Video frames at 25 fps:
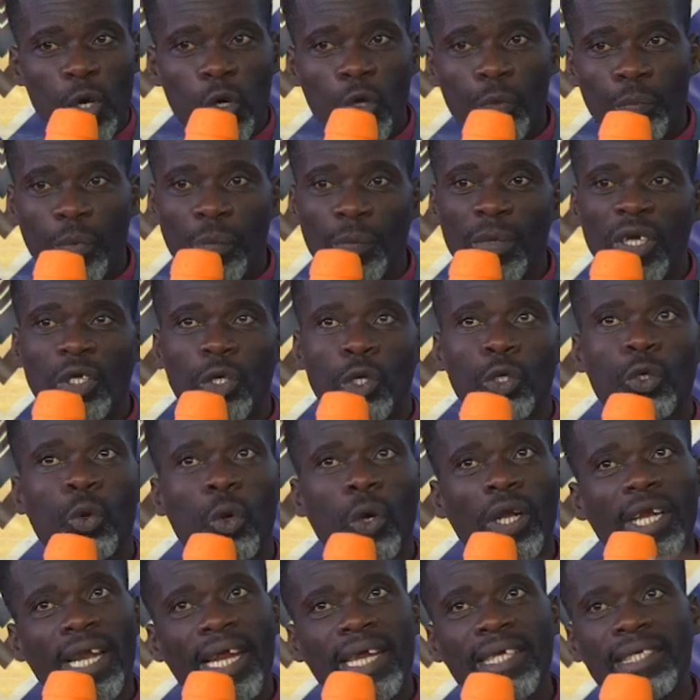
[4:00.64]
le premier culte, le
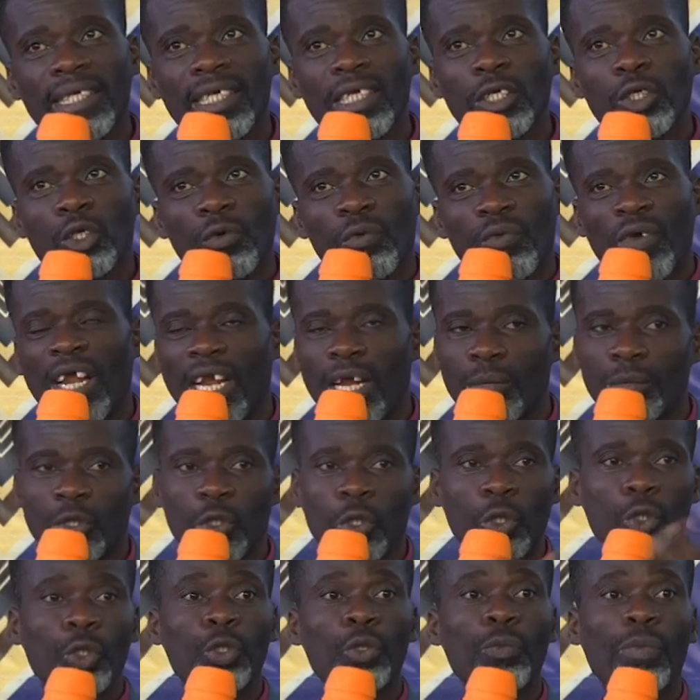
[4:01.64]
lundi, je vais à la maison,
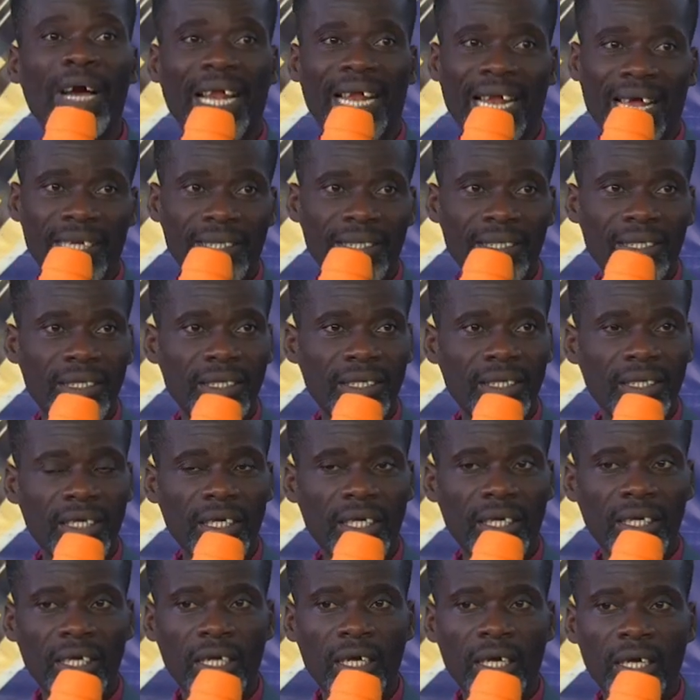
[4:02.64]
je suis malade.
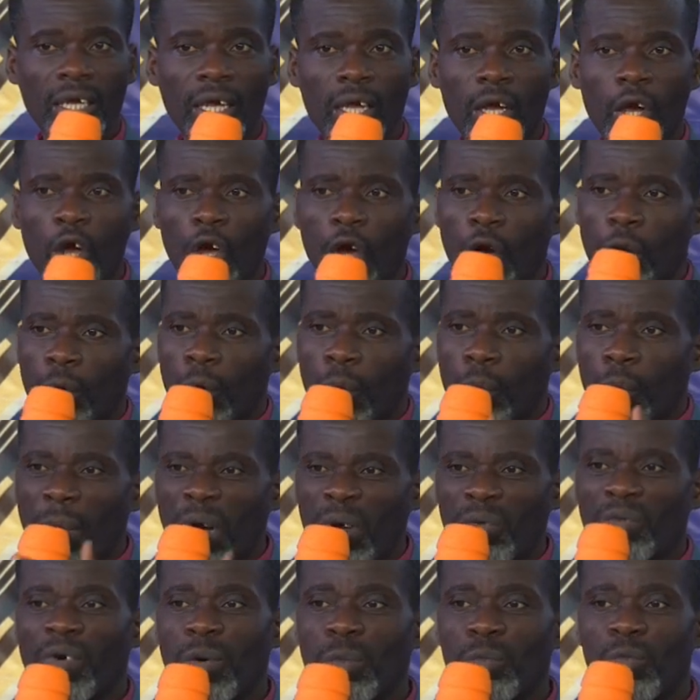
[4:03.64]
Ma
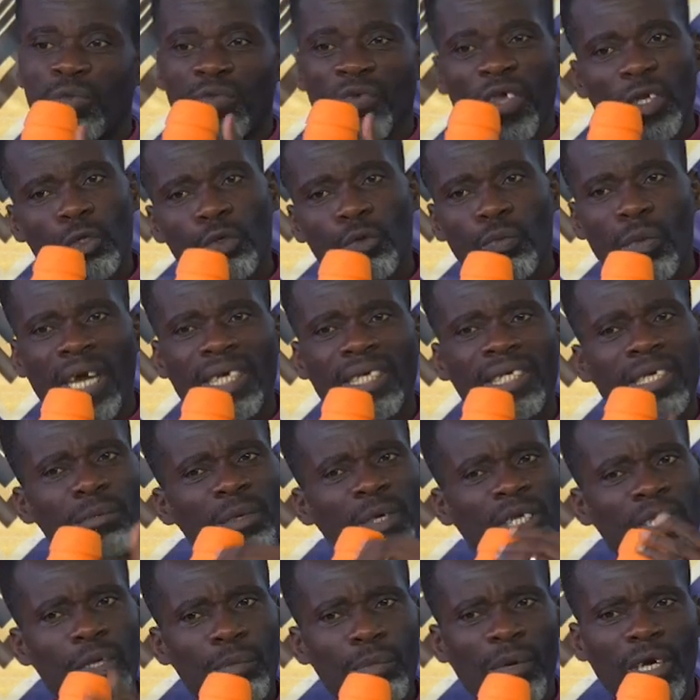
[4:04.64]
femme vient du marché, me
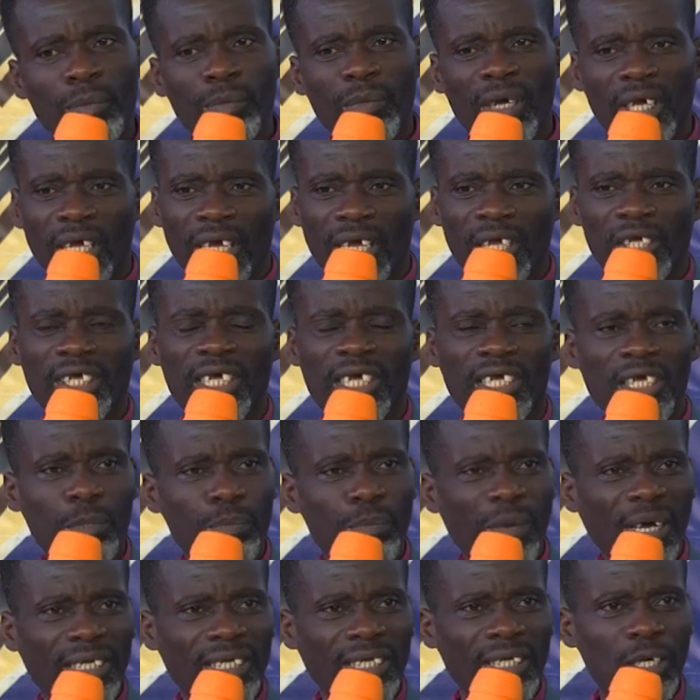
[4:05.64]
demande, mais qu'est-ce qui s'est
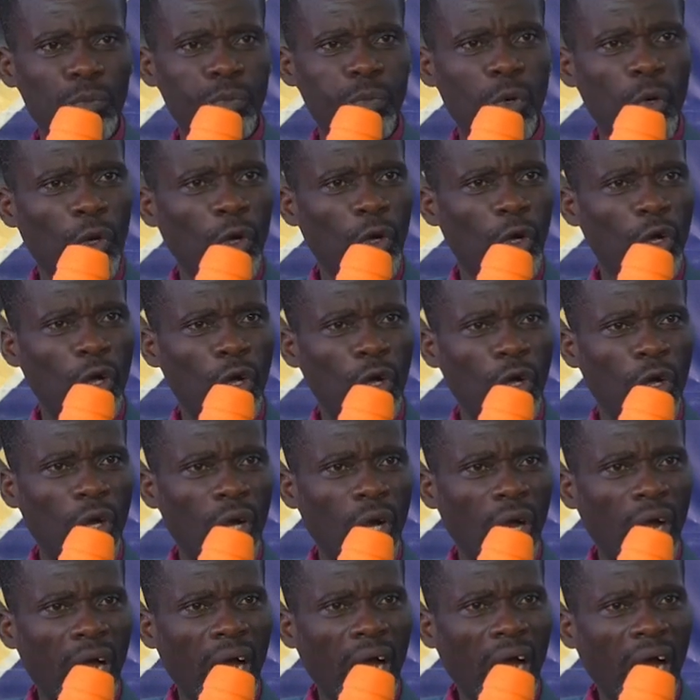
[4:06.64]
passé pour que,
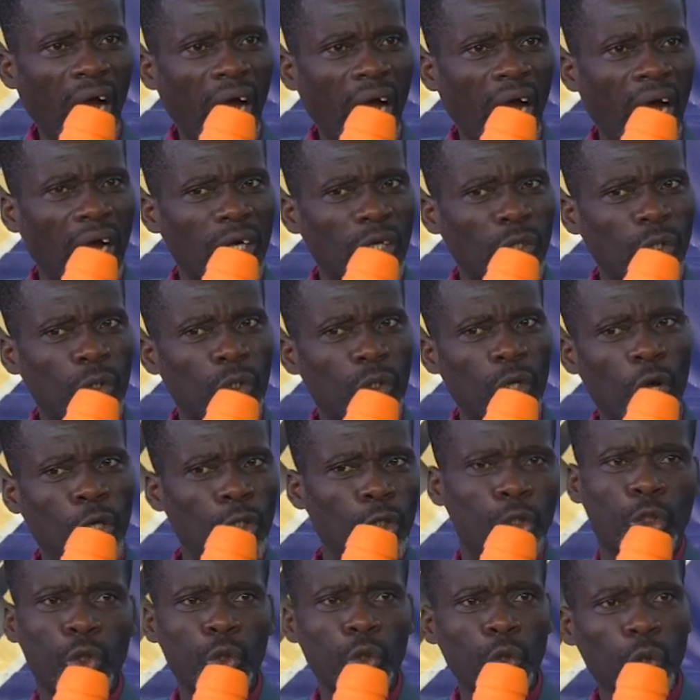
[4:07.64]
en deux
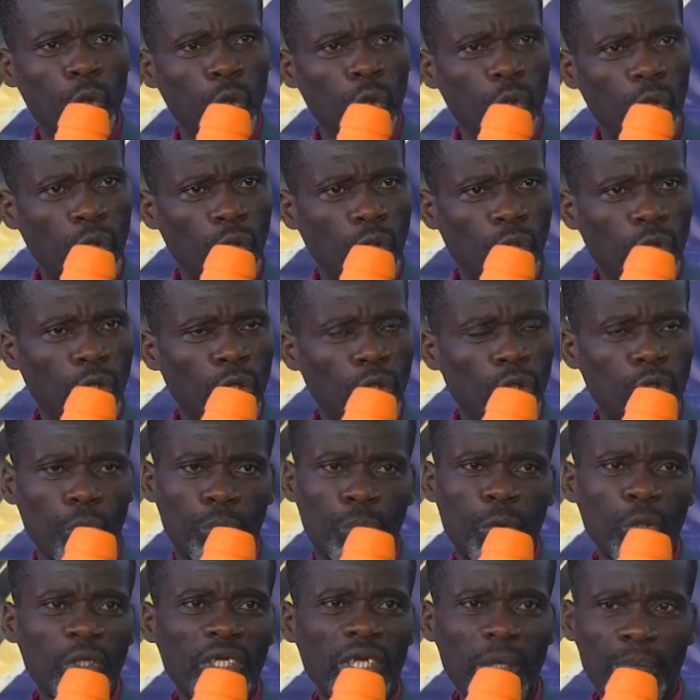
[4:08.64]
jours, je
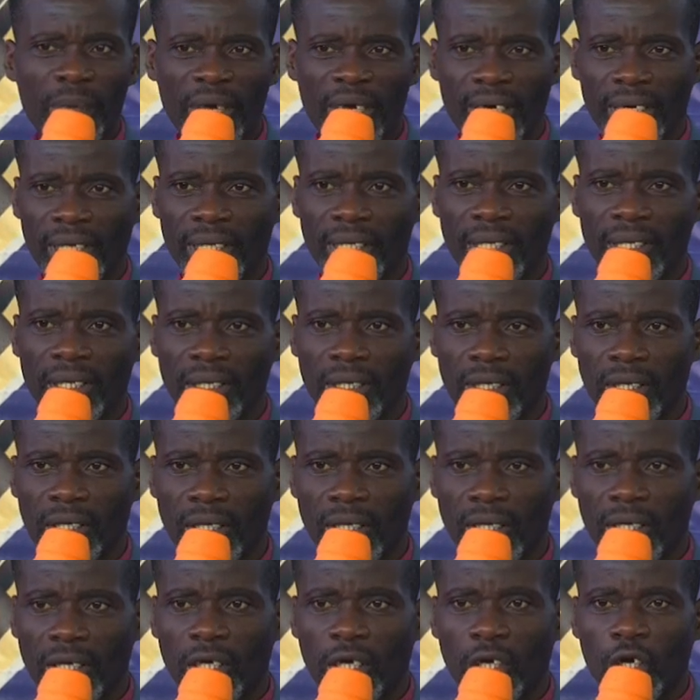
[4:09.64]
puisse dépérir
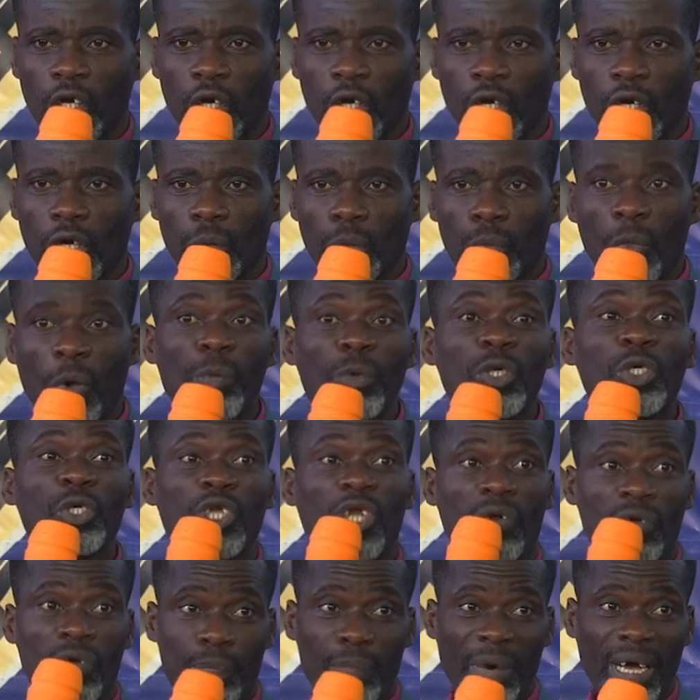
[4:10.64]
Moi-même, je
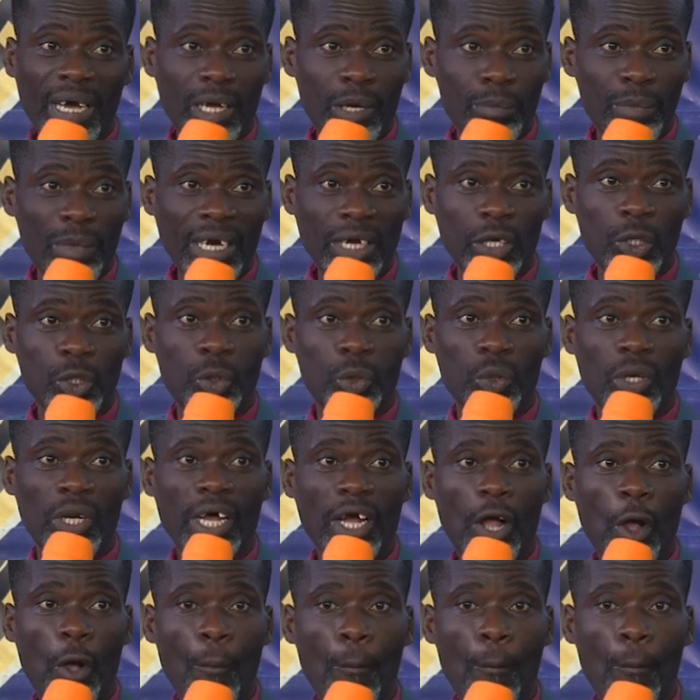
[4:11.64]
n'avais pas remarqué cela.